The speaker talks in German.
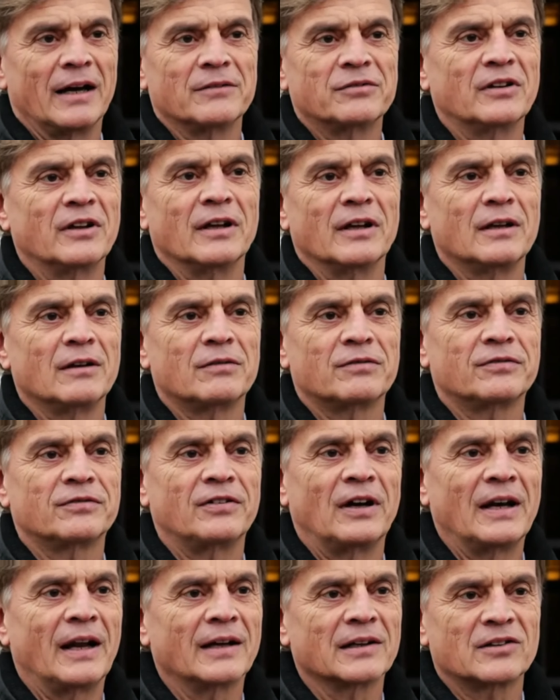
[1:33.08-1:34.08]
AfD
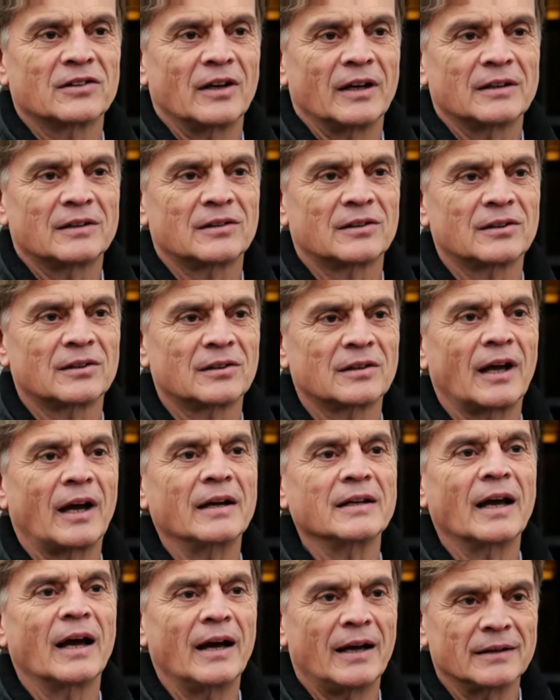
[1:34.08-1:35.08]
verlangt seit
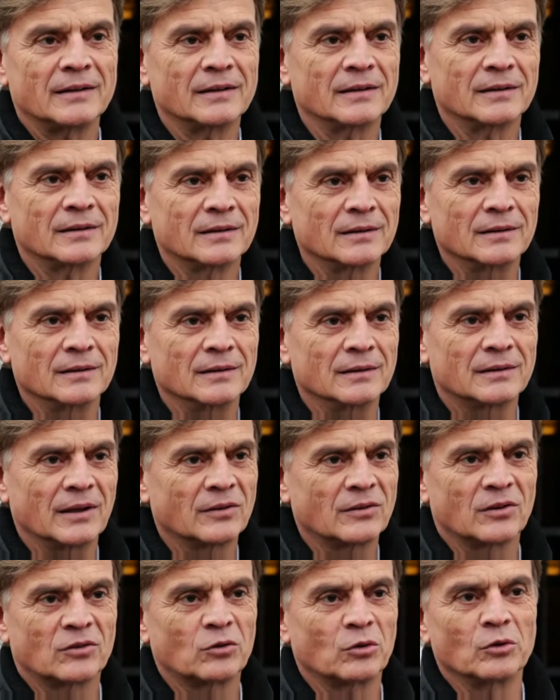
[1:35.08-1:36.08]
drei Jahren, äh,
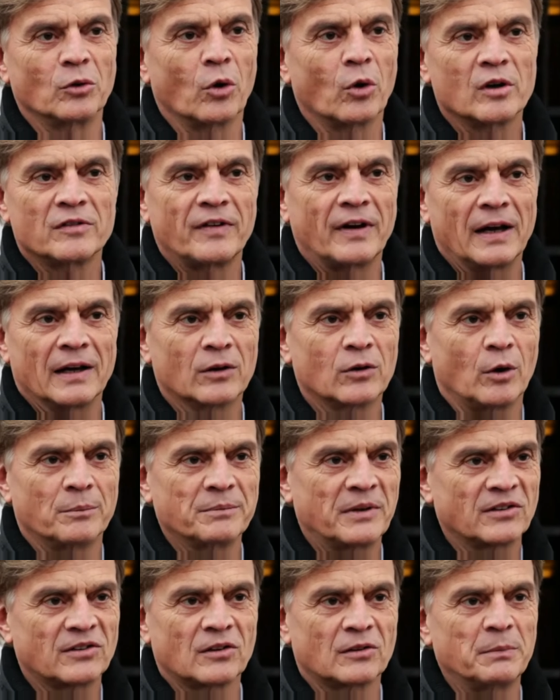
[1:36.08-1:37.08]
dass es zu Neuwahlen
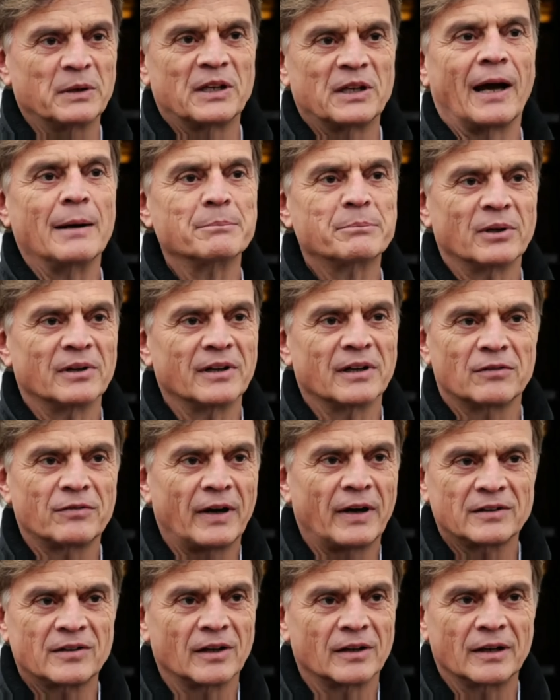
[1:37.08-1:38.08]
kommt, dass es mit der Ampel
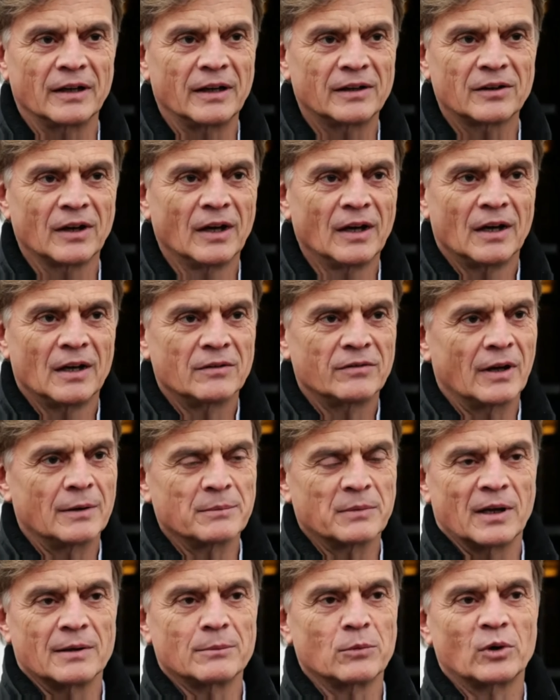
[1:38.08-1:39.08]
nicht weitergeht. Wir
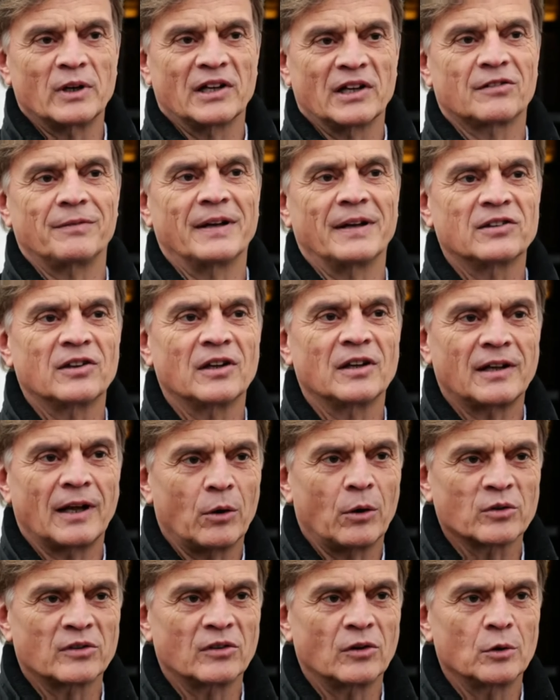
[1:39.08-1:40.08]
haben jeden Monat
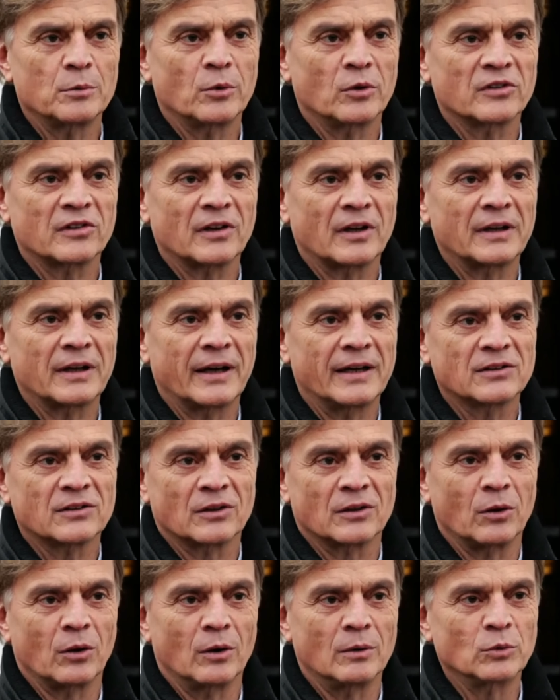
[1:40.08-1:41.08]
20.000, die über unsere
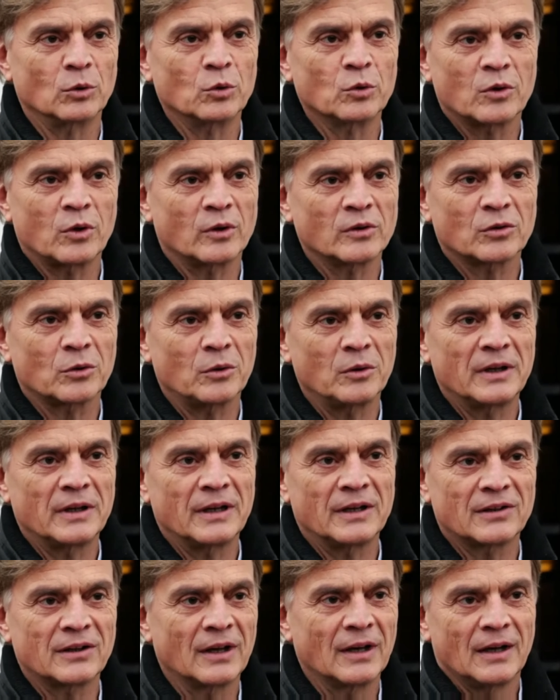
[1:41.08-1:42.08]
Grenzen kommen,
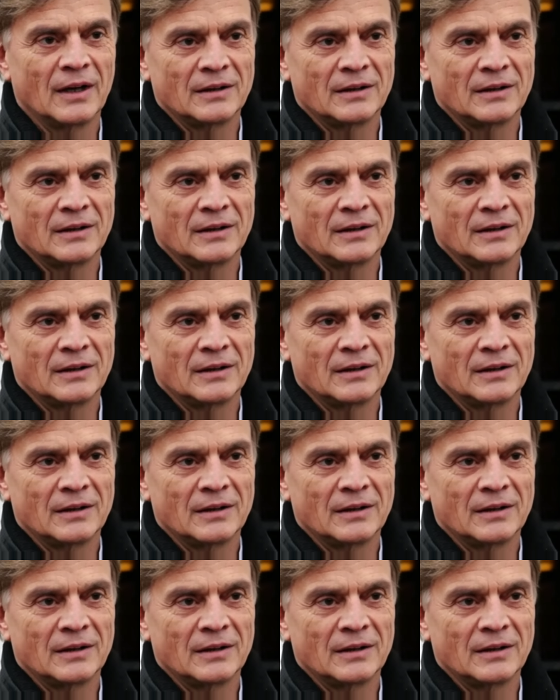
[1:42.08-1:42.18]
unkontrolliert.